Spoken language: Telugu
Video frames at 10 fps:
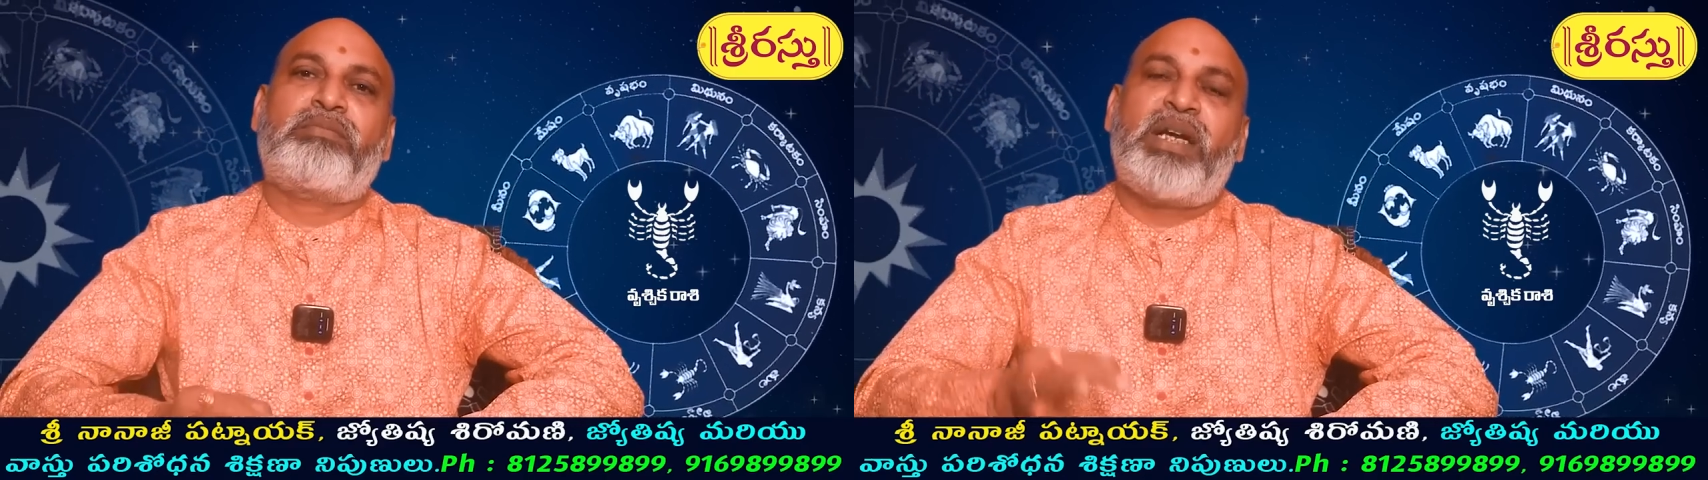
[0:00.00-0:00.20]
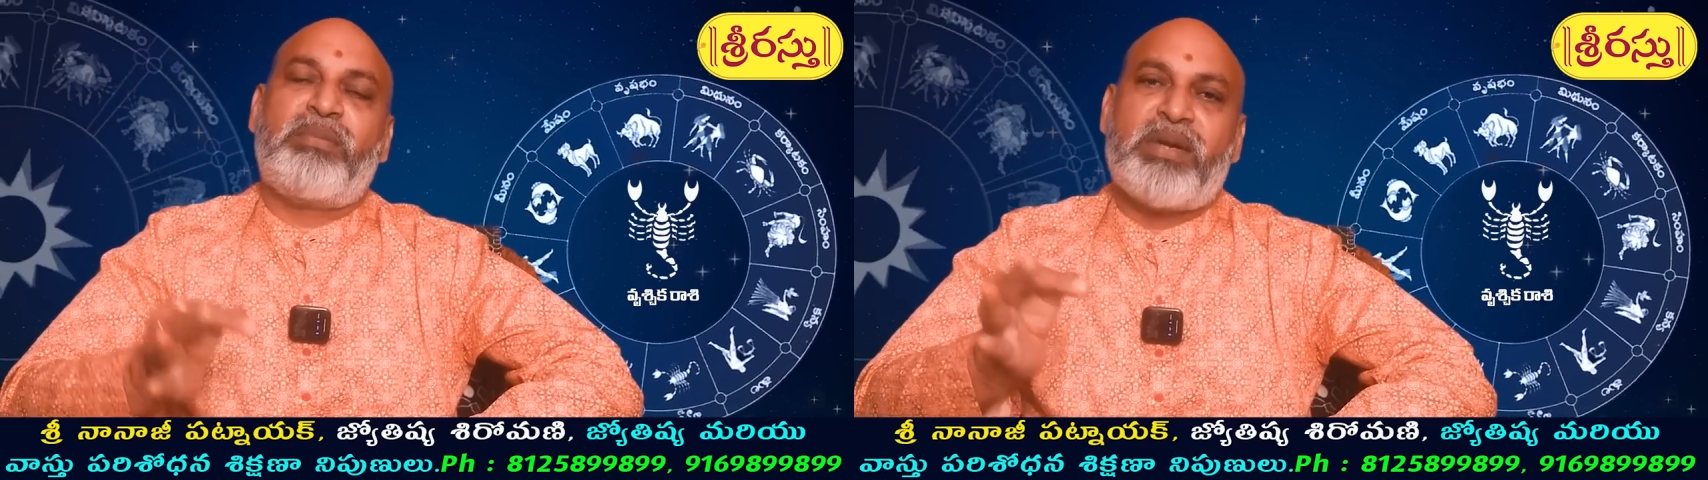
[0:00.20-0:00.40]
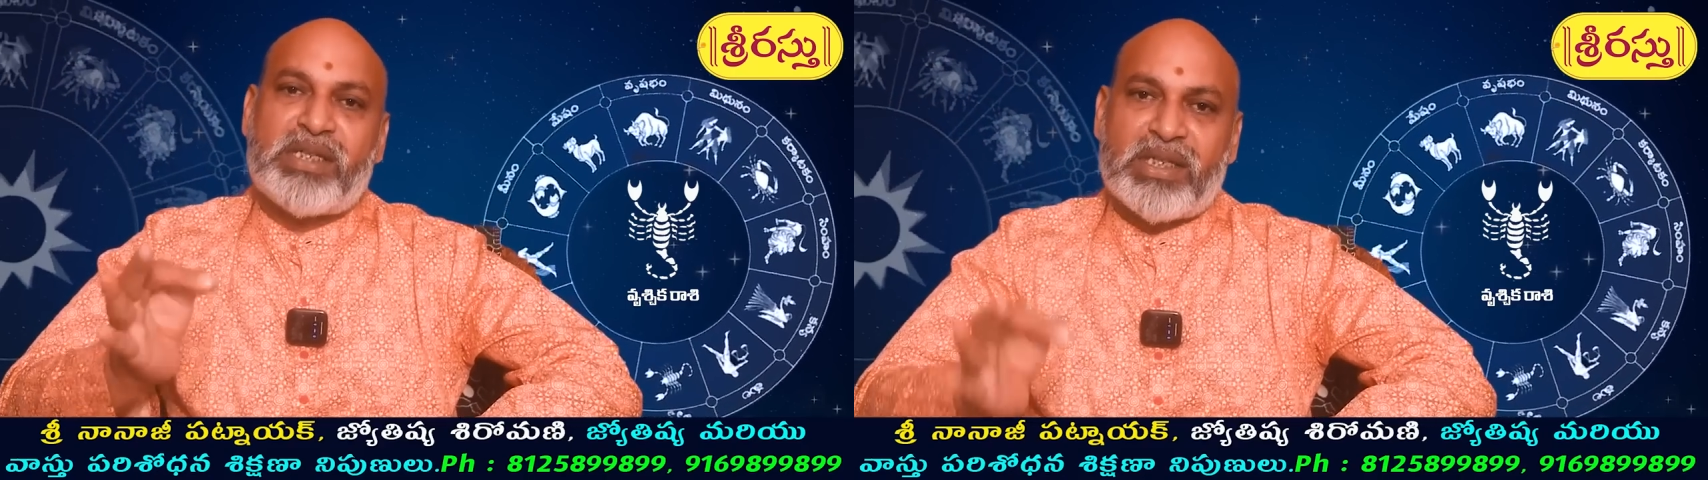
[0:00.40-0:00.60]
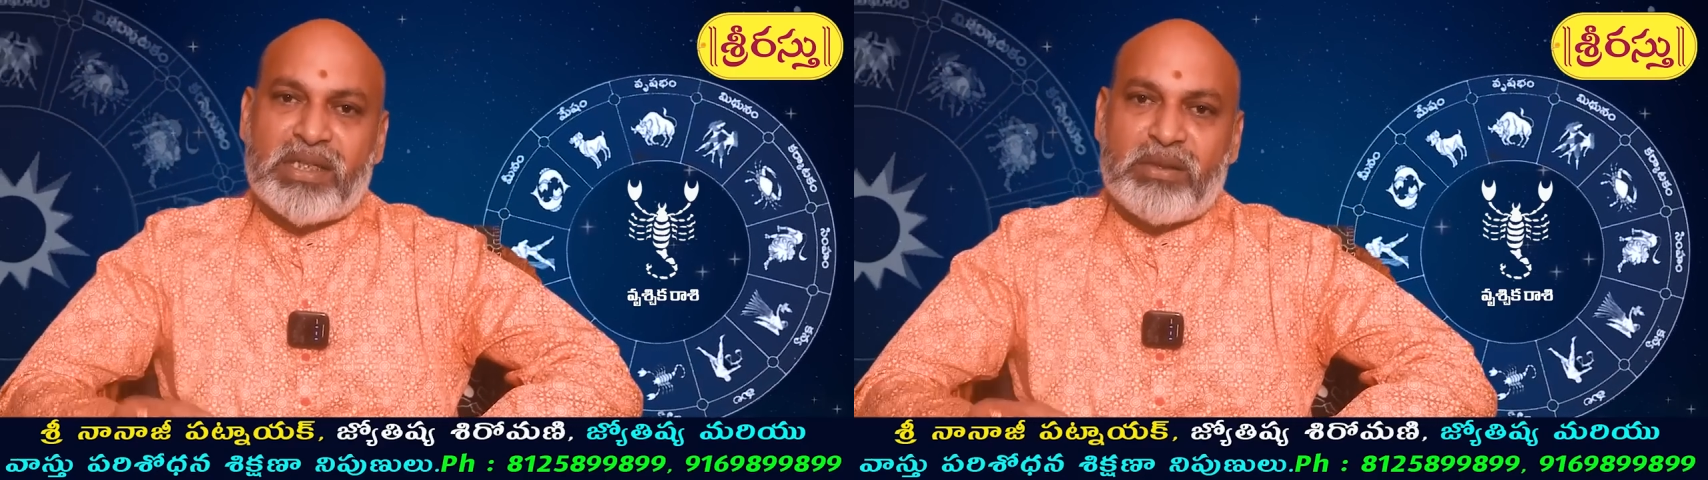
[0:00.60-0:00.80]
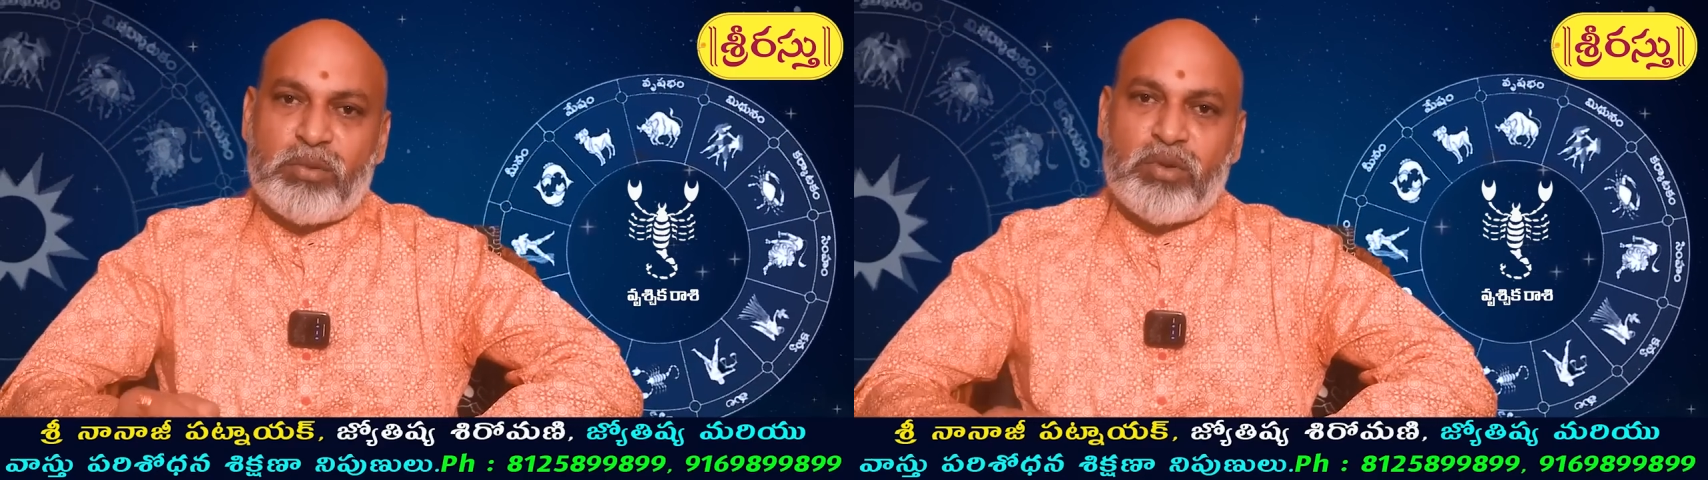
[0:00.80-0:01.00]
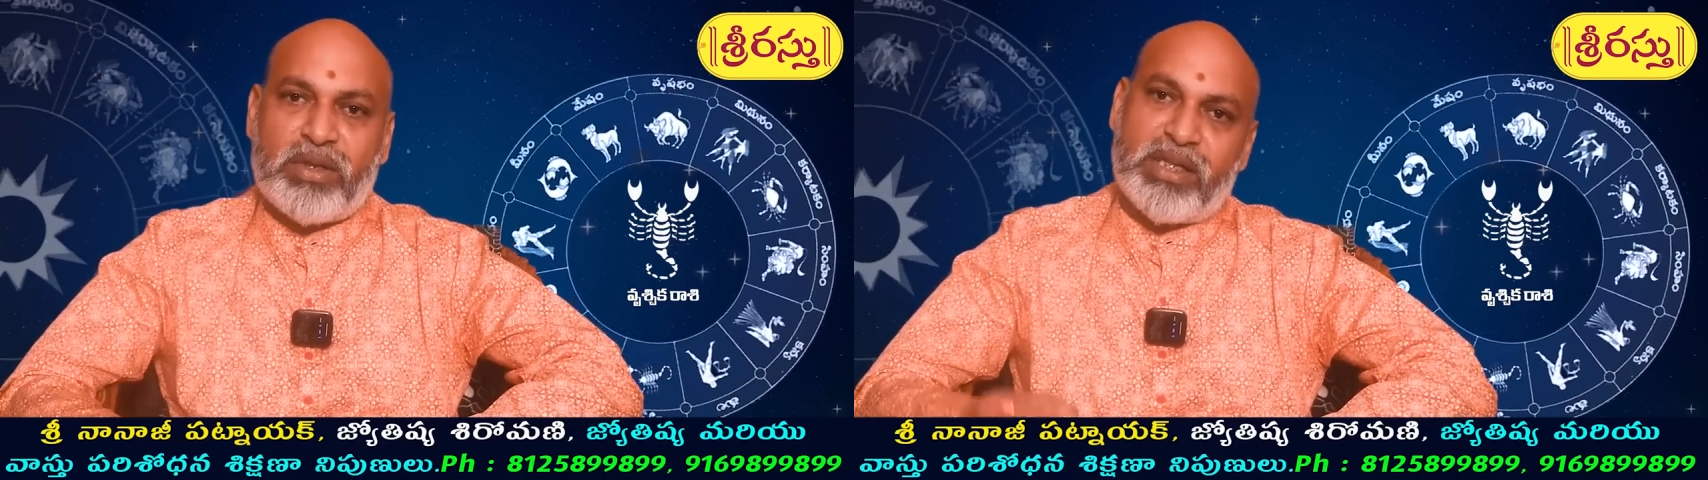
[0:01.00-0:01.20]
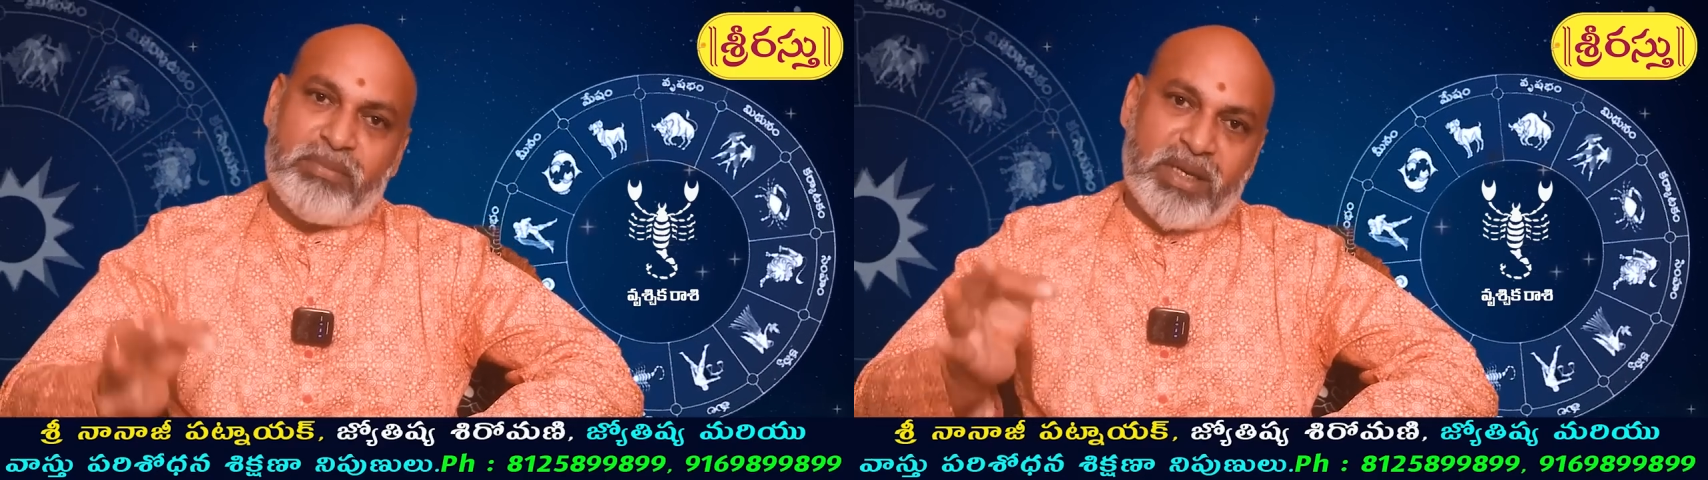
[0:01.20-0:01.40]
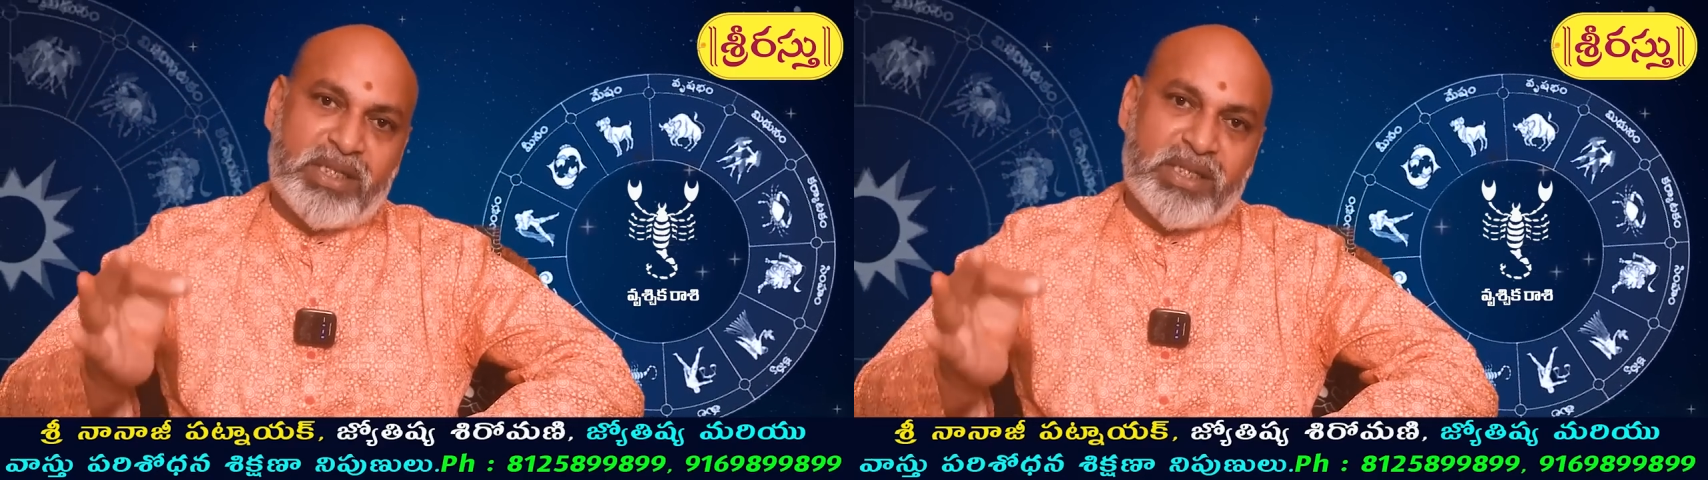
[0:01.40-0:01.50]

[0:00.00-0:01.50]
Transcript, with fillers: అంటే మేషలగ్నము లేదా